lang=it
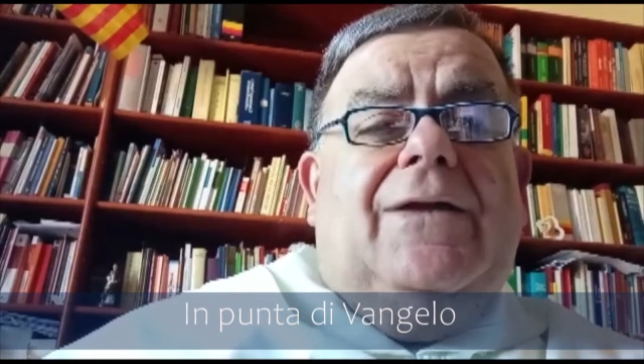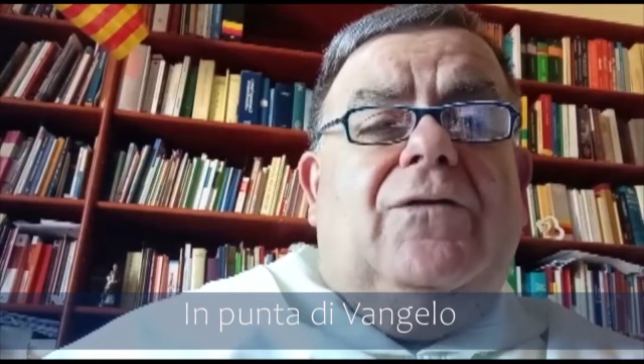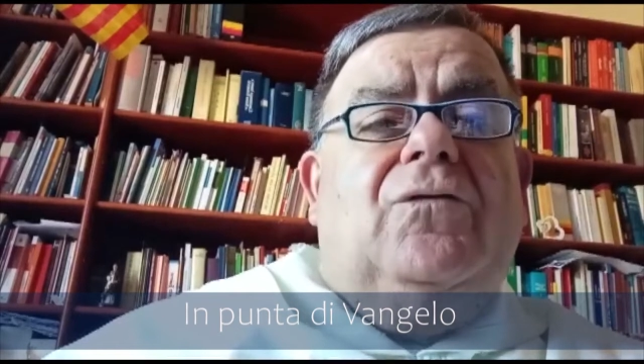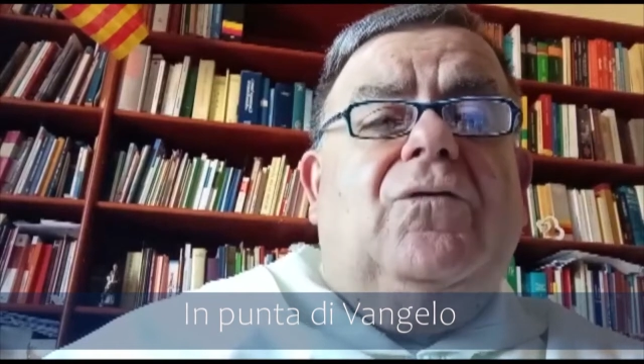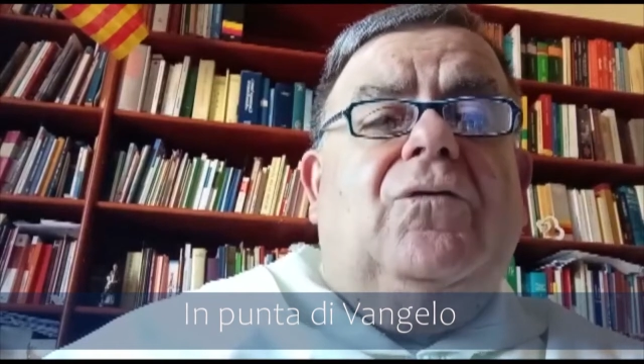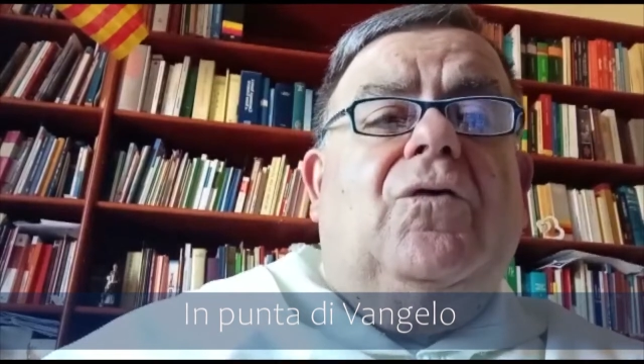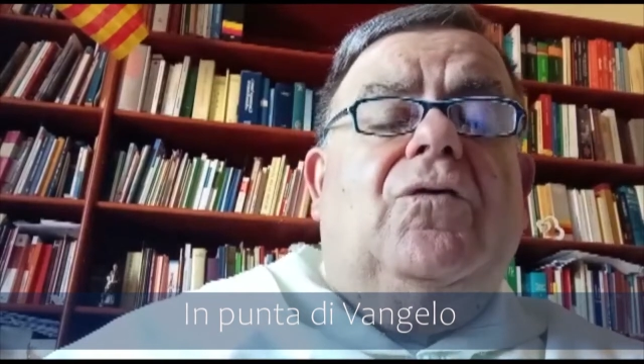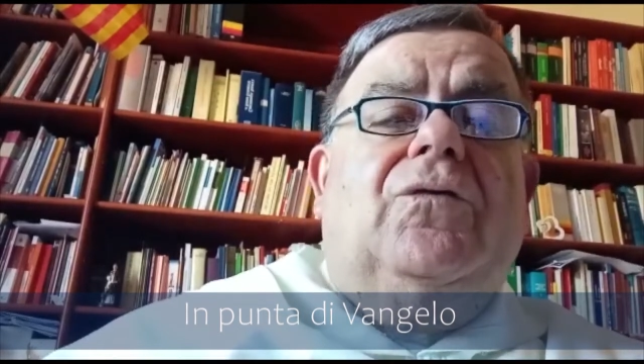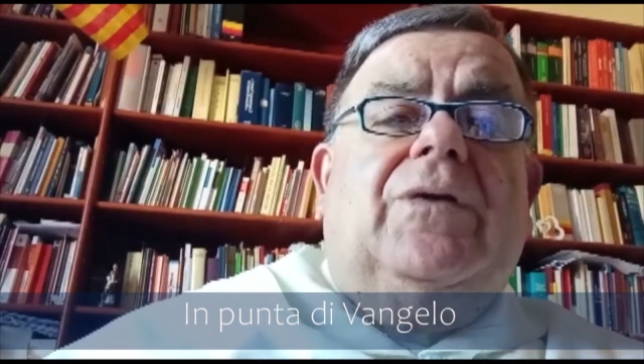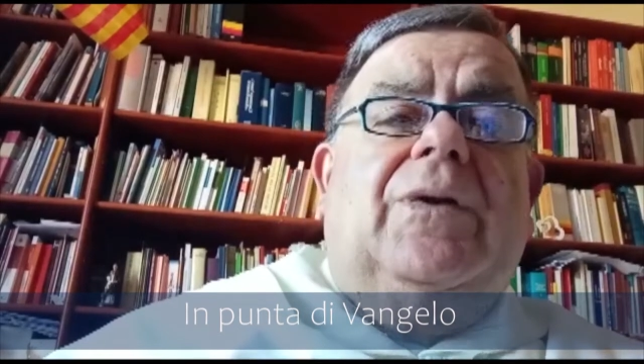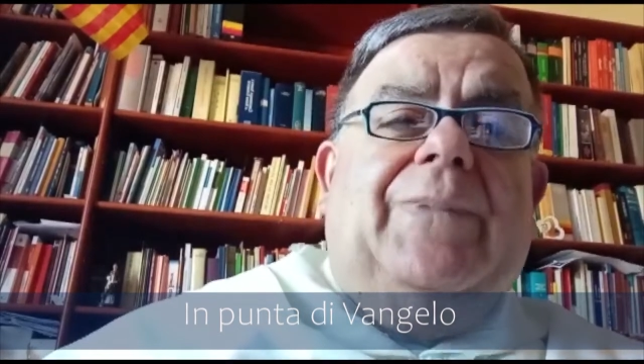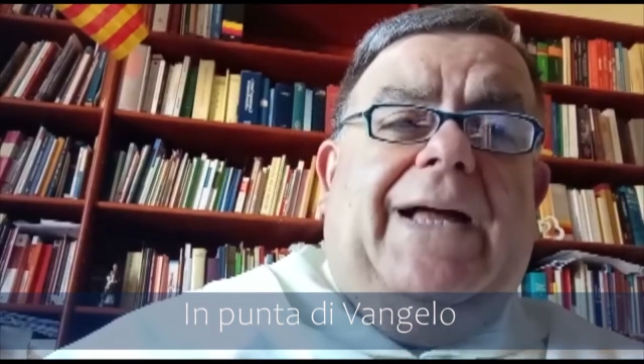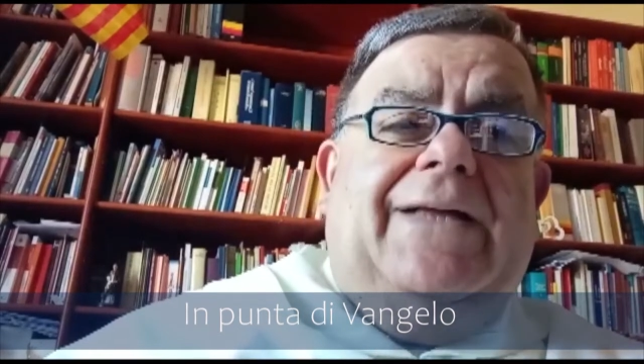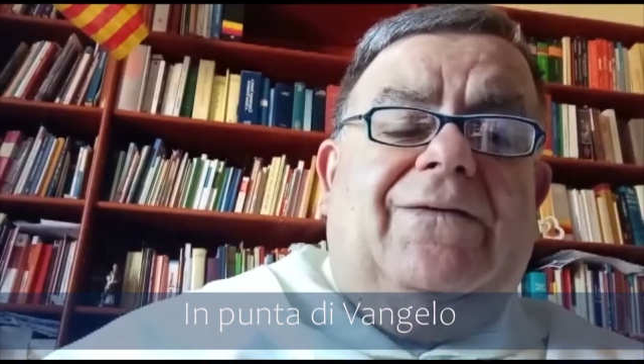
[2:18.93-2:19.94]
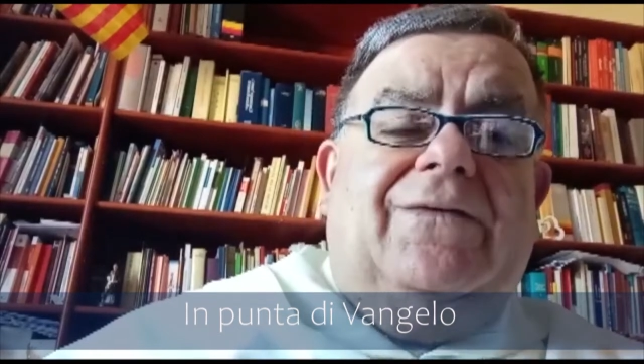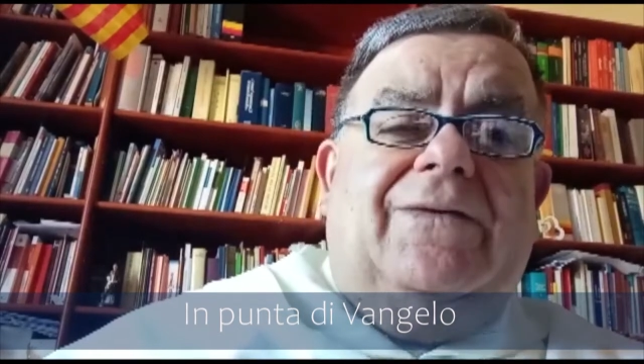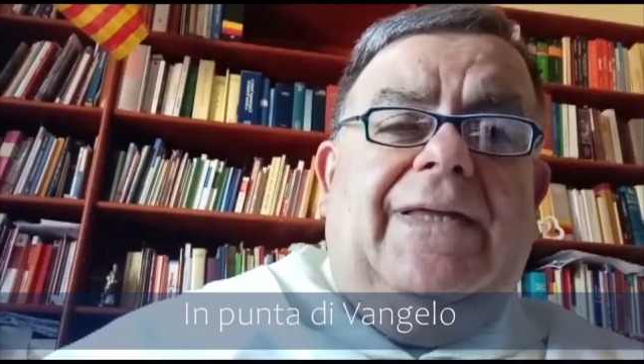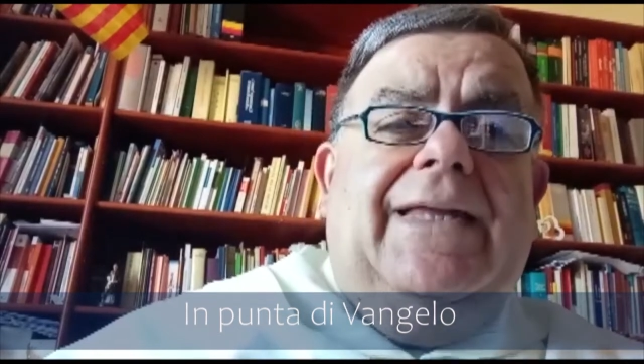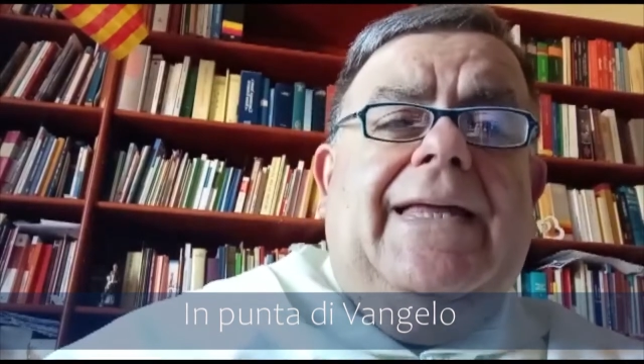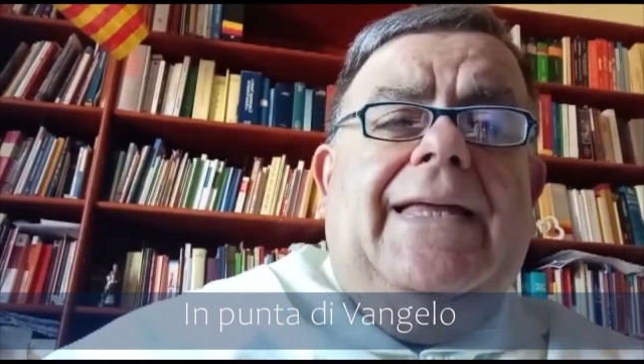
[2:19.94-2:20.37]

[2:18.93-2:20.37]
sui nostri passi,